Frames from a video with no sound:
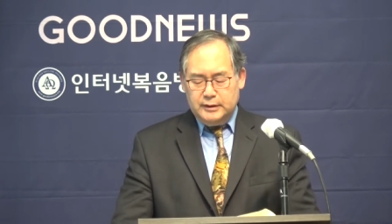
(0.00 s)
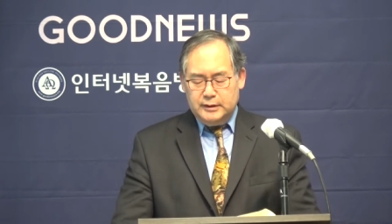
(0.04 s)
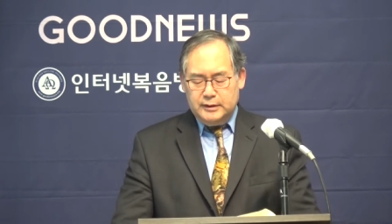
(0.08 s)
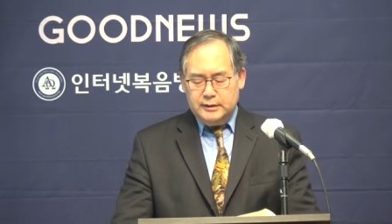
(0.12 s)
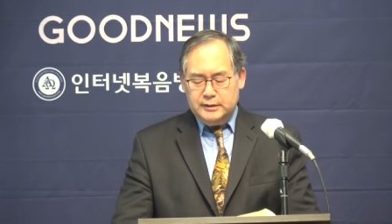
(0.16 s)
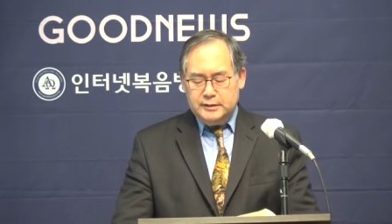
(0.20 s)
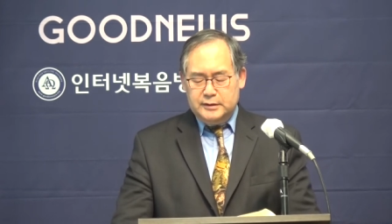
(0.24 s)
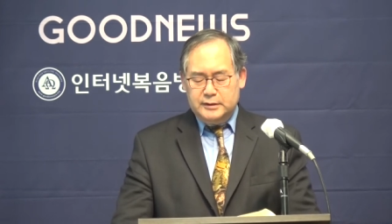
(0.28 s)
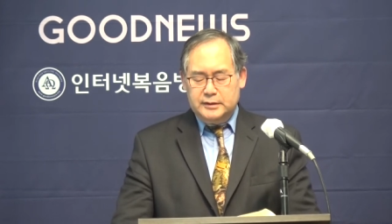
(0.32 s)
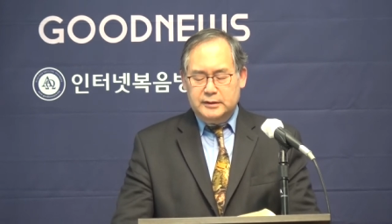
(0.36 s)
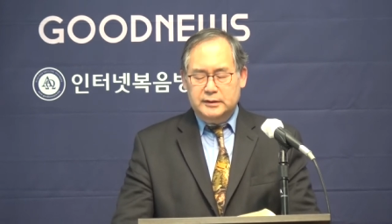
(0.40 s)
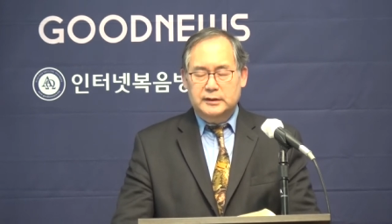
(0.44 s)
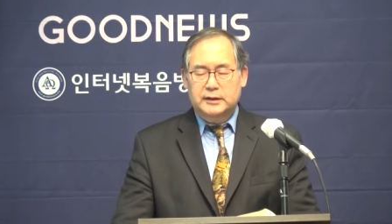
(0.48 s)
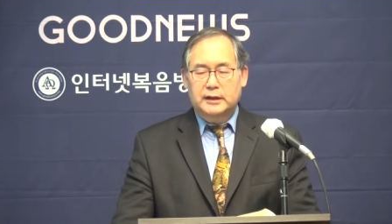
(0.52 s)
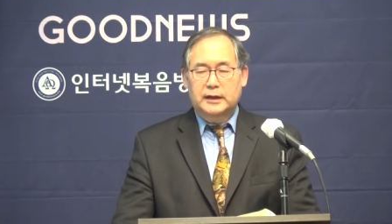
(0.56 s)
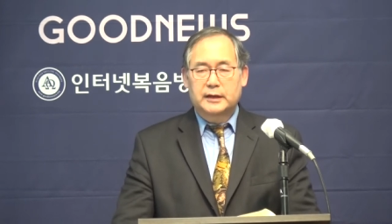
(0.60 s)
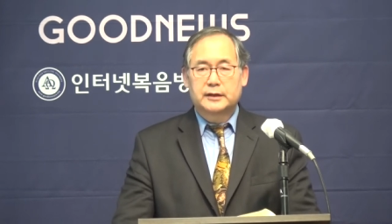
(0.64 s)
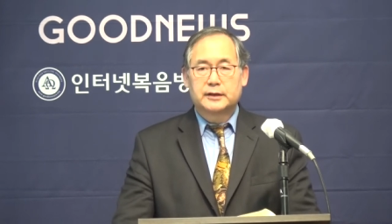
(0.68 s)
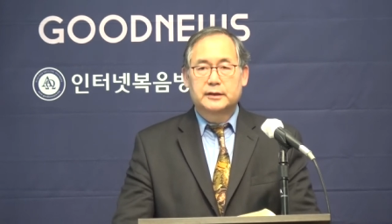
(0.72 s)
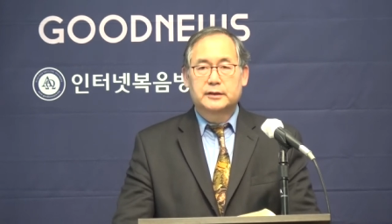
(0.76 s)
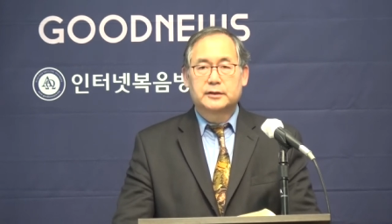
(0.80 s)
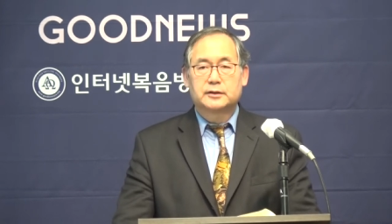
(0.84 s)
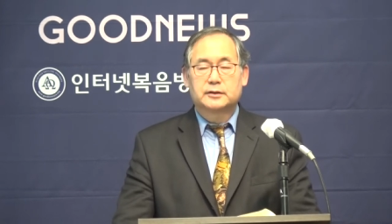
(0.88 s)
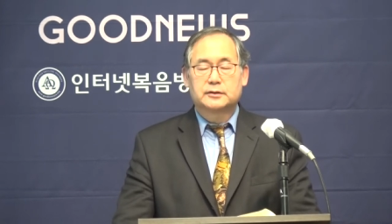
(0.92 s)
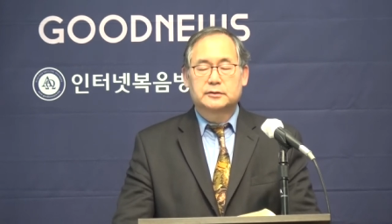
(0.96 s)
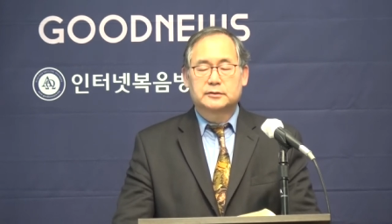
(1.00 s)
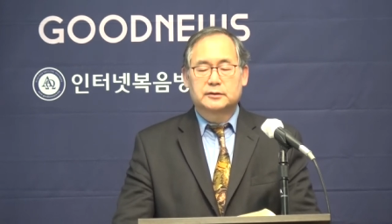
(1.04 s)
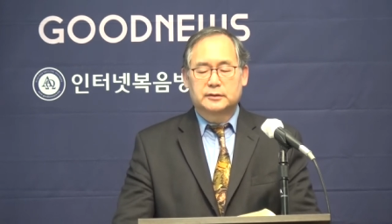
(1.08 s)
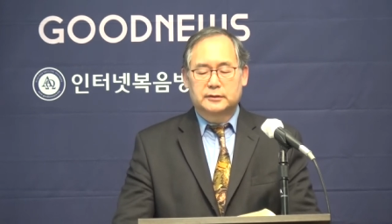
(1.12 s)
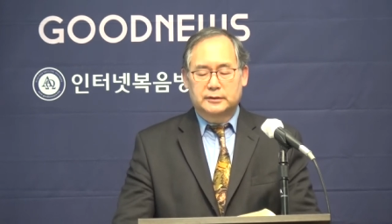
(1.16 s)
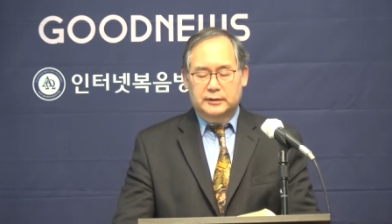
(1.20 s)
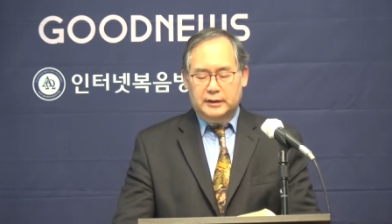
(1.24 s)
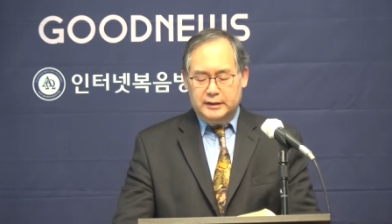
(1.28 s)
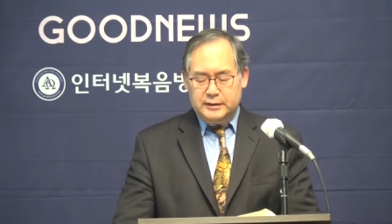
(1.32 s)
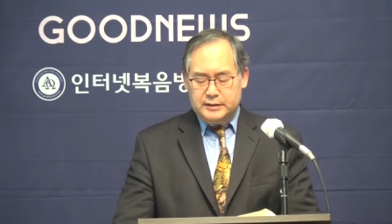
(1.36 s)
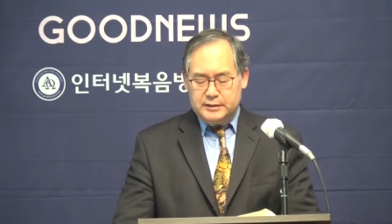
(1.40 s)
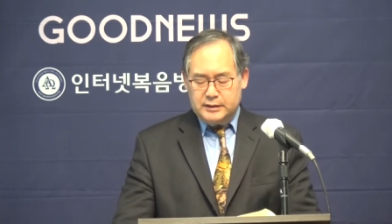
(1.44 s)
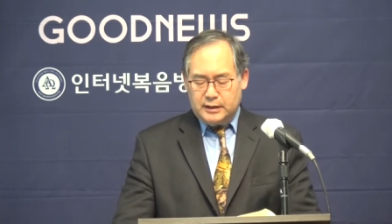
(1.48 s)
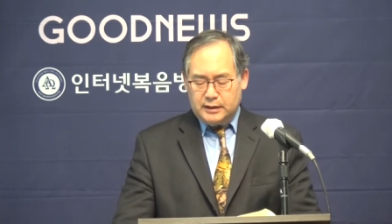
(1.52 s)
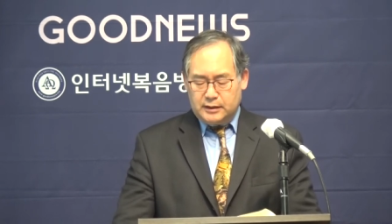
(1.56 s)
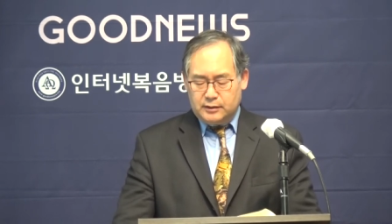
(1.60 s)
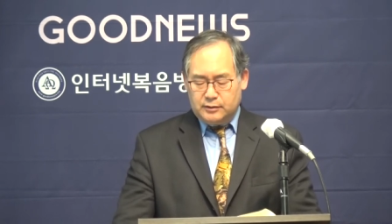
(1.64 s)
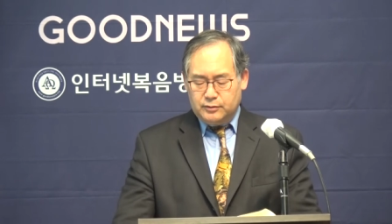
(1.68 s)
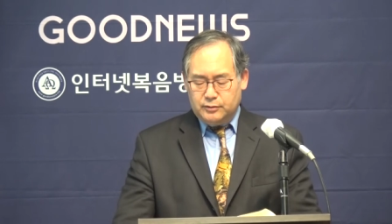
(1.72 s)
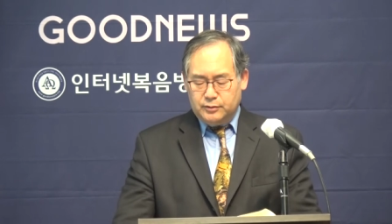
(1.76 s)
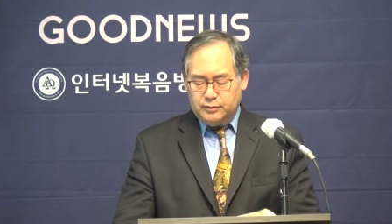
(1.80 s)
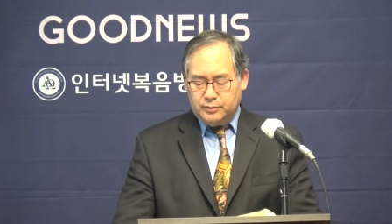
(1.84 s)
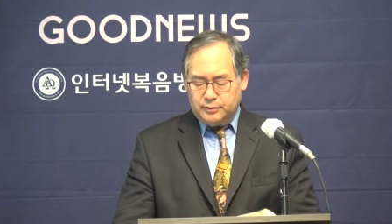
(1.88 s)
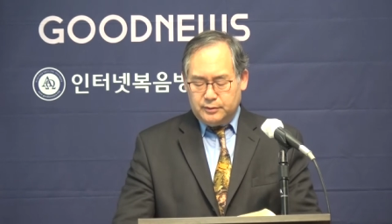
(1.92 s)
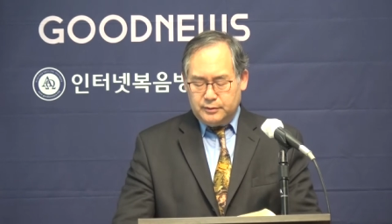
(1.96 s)
신앙이 형성되지
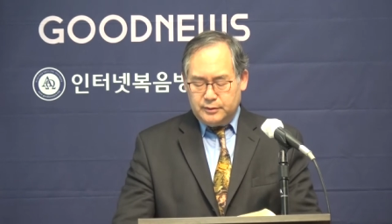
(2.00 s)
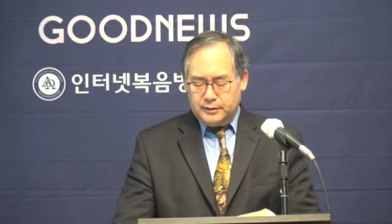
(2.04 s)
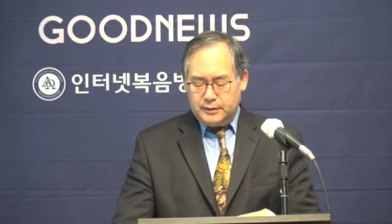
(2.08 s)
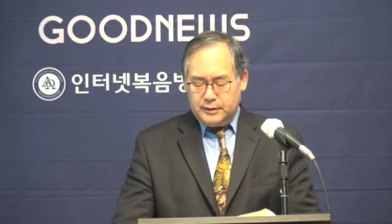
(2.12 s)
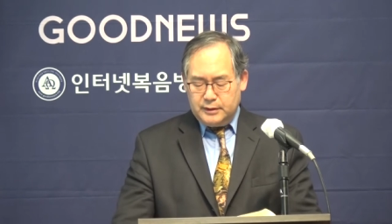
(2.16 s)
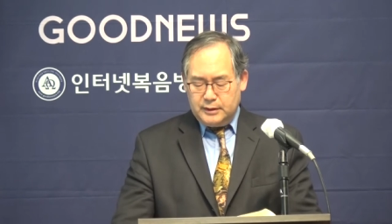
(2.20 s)
않고